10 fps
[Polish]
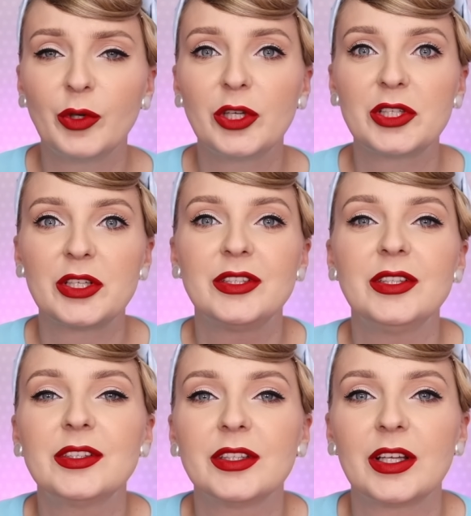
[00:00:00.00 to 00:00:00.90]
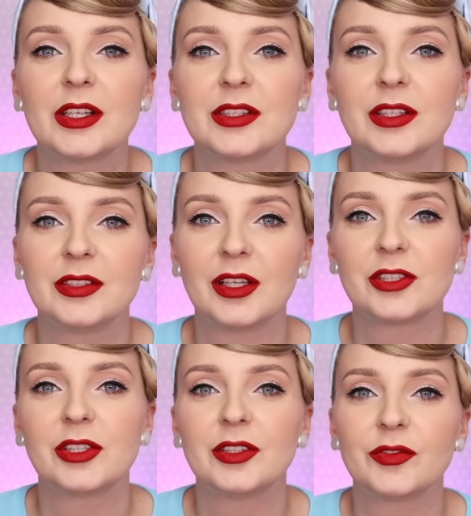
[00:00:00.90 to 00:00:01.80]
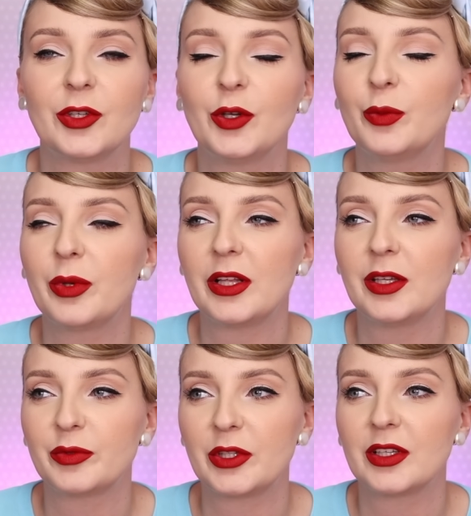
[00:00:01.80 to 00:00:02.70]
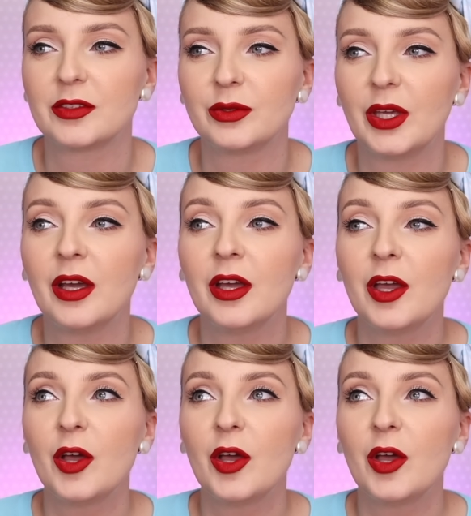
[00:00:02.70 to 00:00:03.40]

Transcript: Mojej chrześnicy teraz najstarszej swoje ubrania przekazuje,